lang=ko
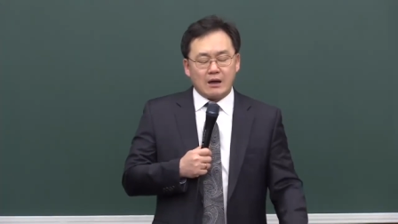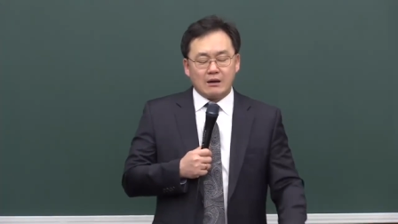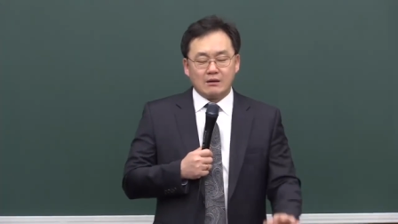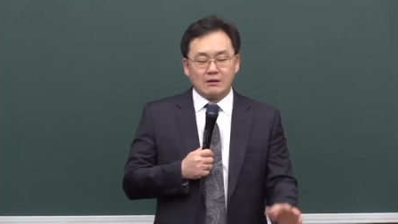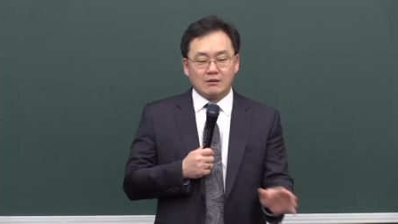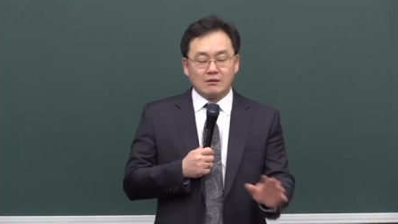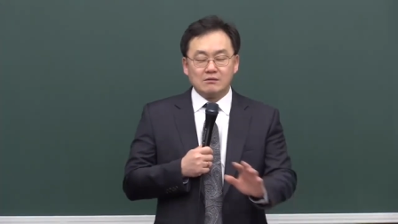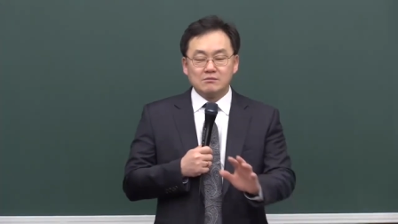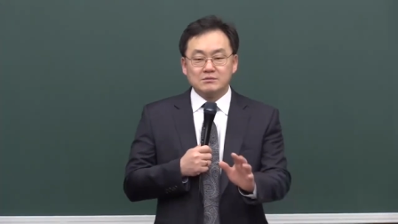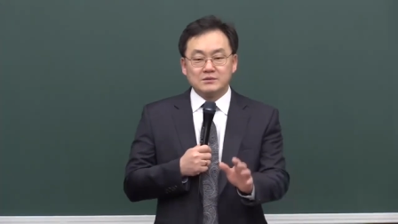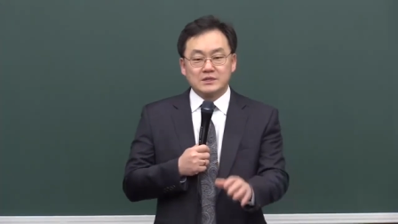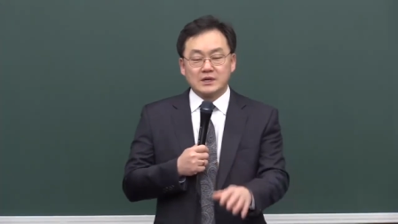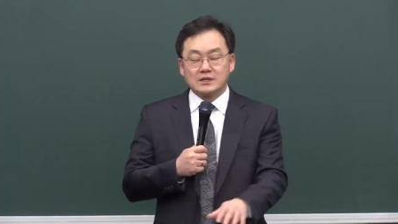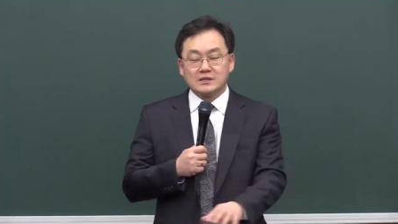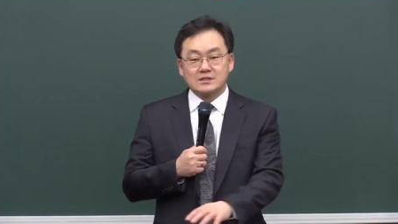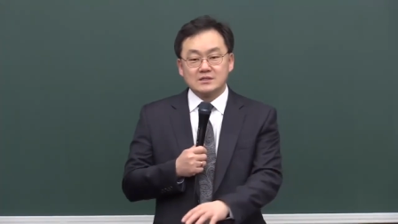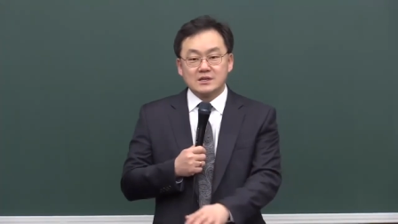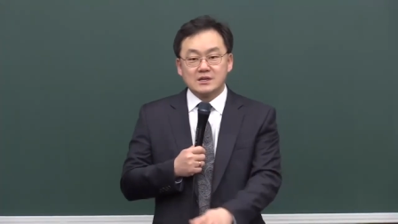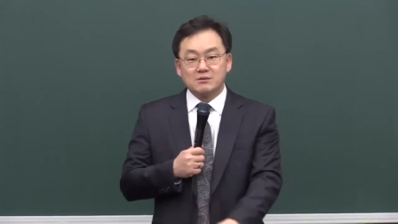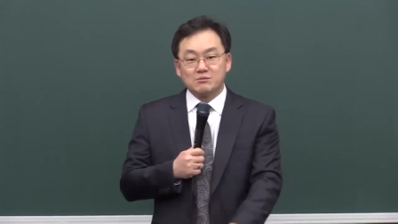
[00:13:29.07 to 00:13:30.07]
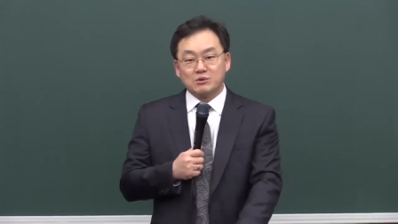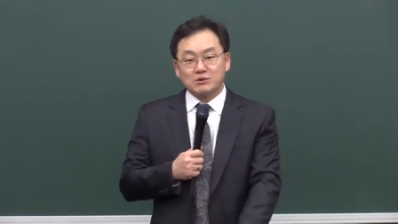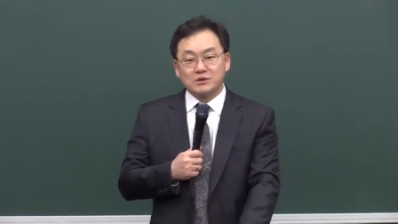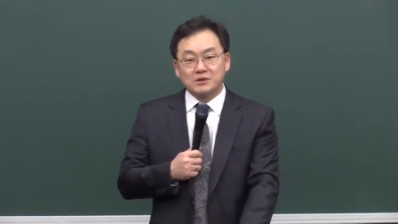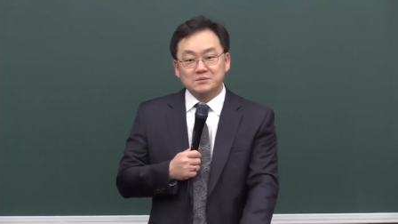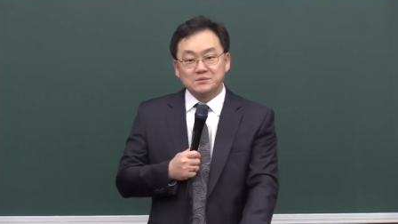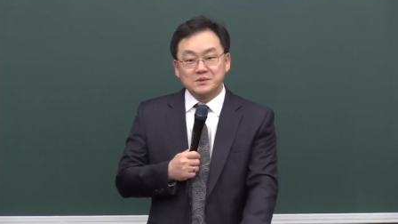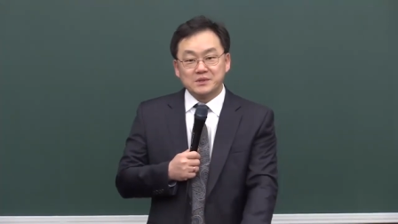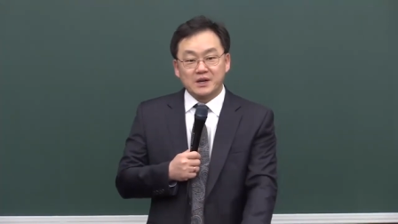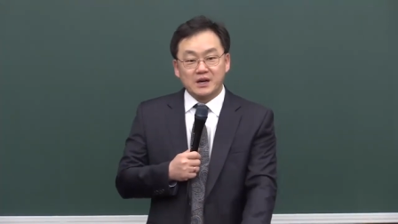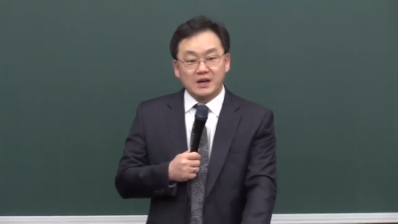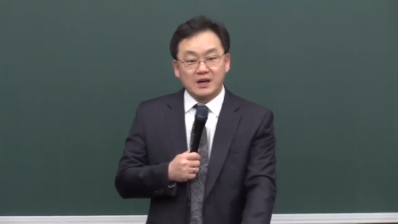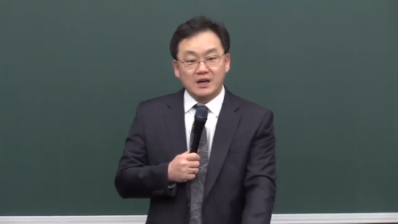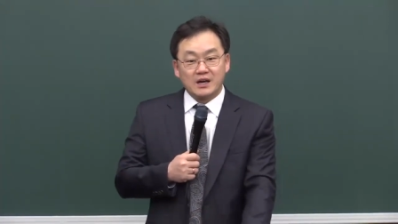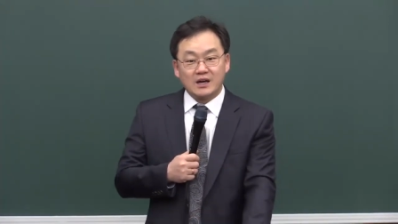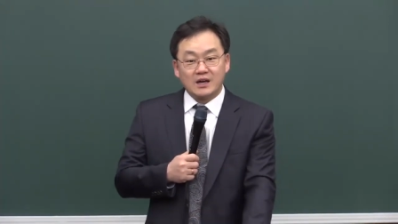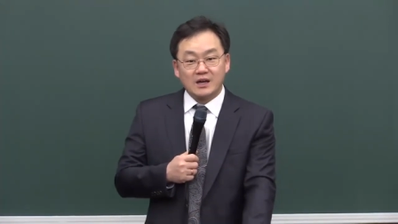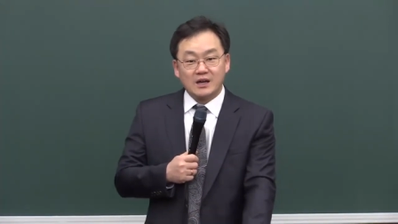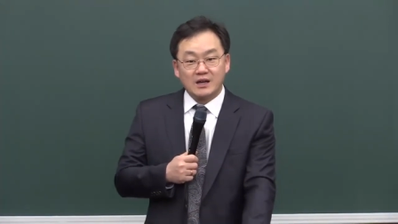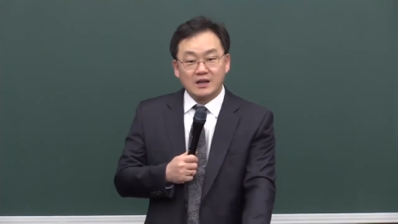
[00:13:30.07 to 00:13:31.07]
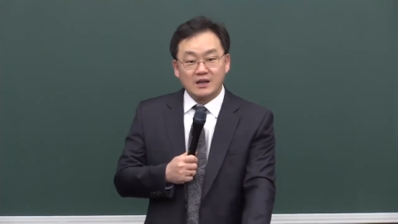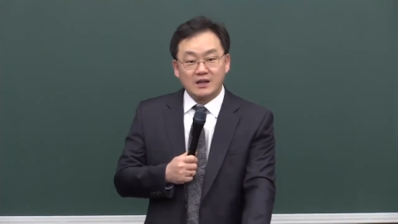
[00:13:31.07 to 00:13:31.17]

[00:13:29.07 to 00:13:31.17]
여러분 자녀 사랑 못 합니다.